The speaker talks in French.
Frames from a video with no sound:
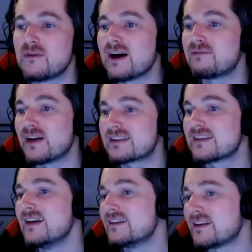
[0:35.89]
salut
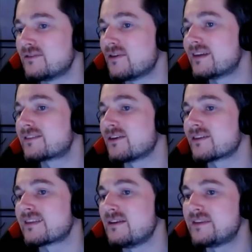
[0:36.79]
Afex, salut The
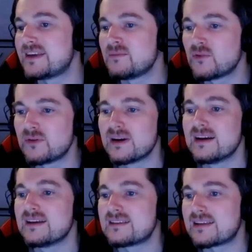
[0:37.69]
Asker, salut Kimu,